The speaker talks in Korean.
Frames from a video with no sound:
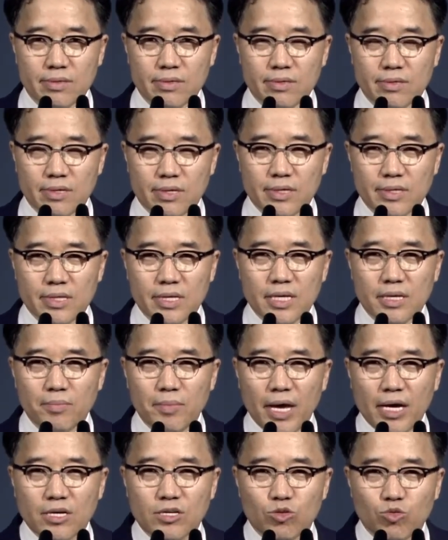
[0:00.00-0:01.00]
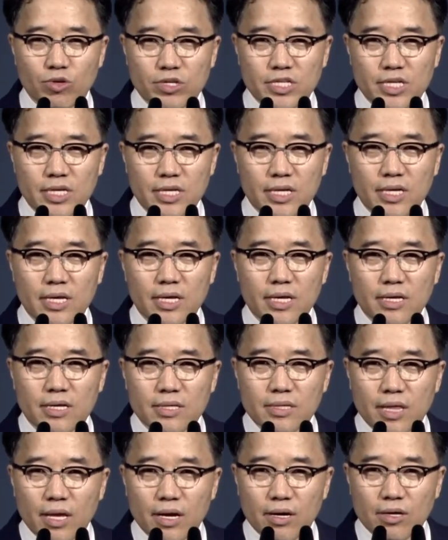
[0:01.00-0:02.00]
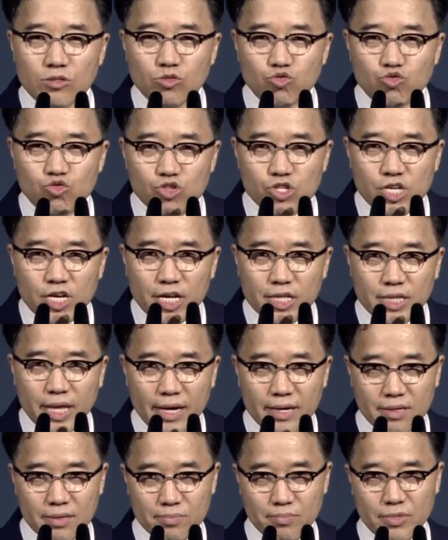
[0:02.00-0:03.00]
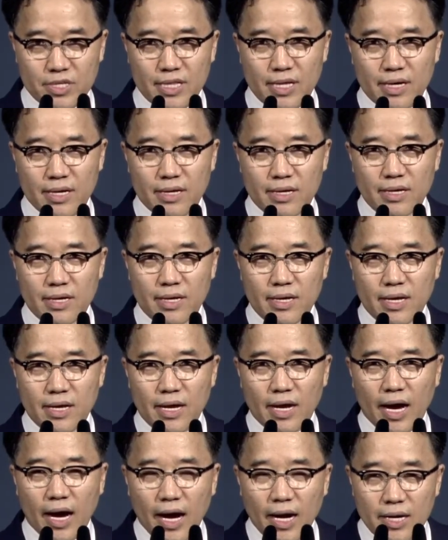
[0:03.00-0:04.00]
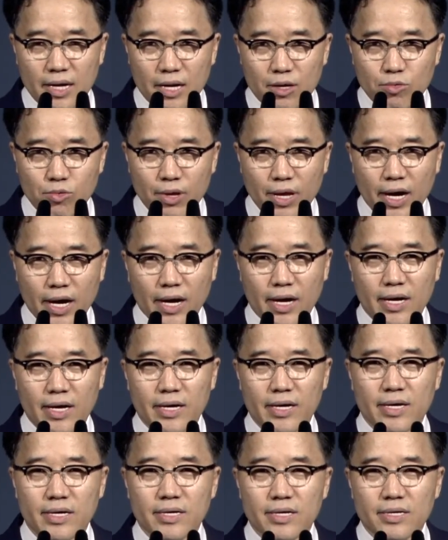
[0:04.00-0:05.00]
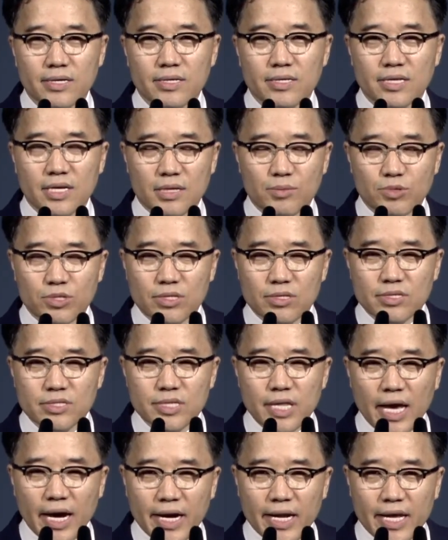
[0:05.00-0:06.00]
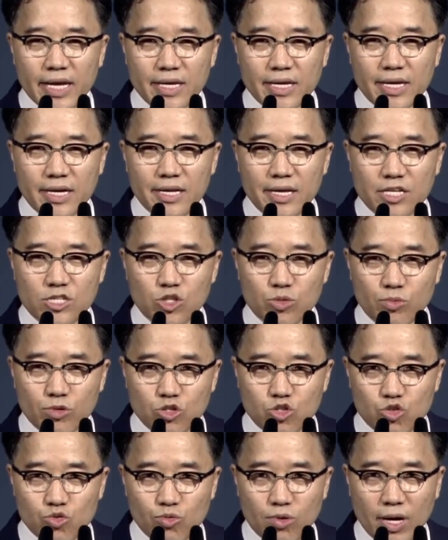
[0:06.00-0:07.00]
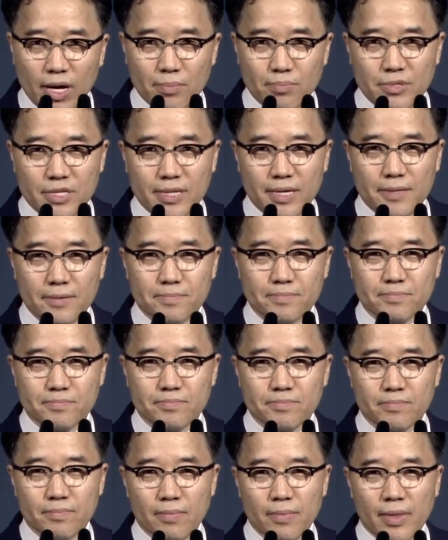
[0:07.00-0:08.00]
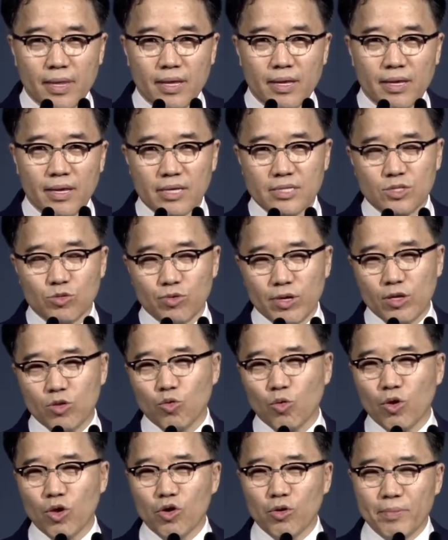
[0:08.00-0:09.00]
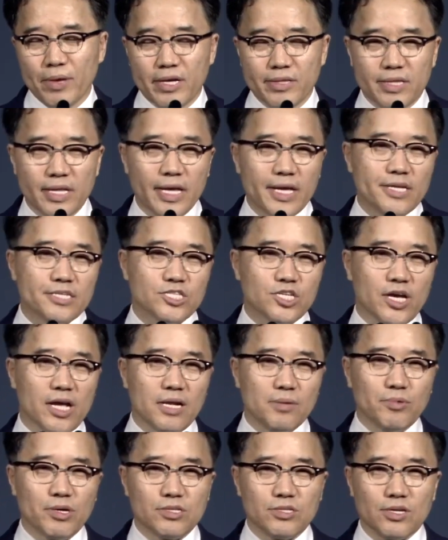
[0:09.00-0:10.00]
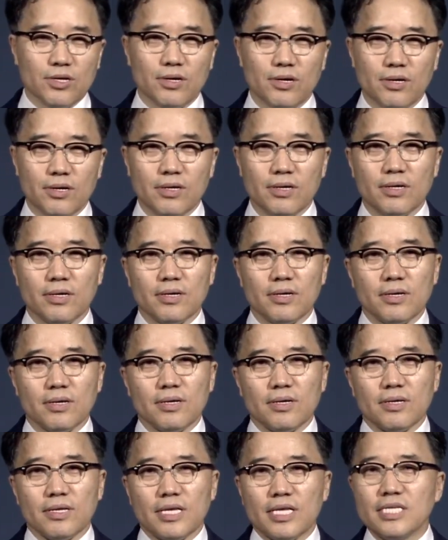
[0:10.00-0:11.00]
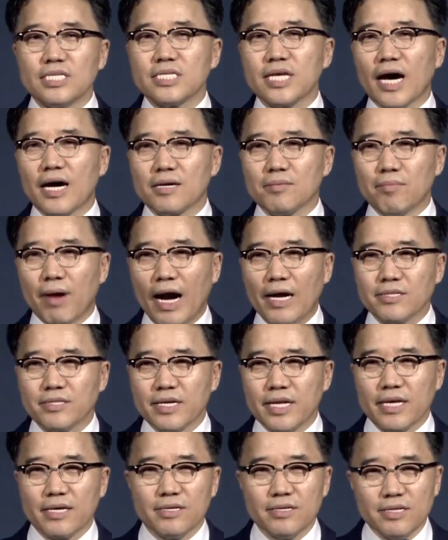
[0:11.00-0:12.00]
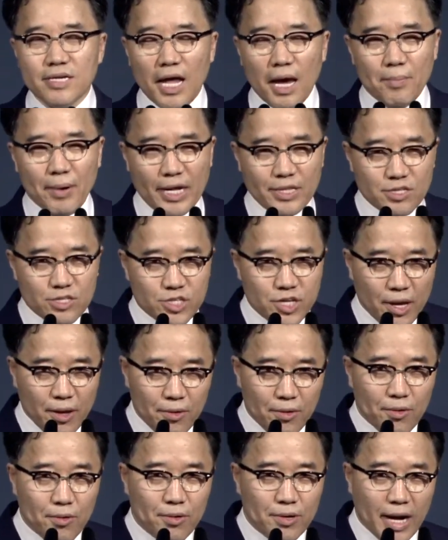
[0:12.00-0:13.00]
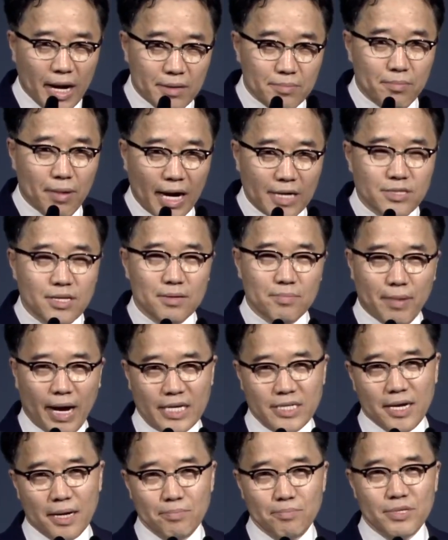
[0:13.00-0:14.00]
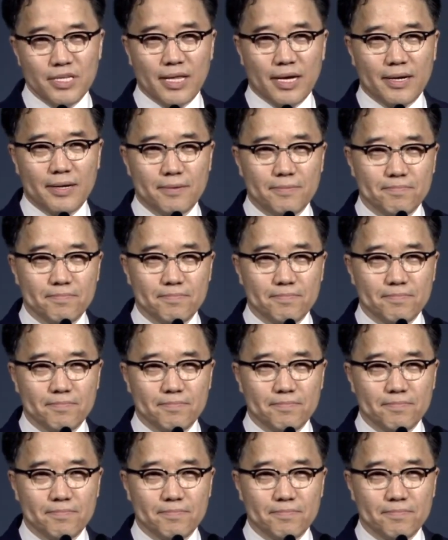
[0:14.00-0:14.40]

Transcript: 그런 힘의 근원이 되어 주시겠다는 겁니다. 할렐루야. 여러분 은혜 안에 있기를 예수님으로 축원합니다. 그래서 우리 교회 오면 제일 먼저 인사하는 말들이 은혜 받으세요라는 말들 많이 합니다.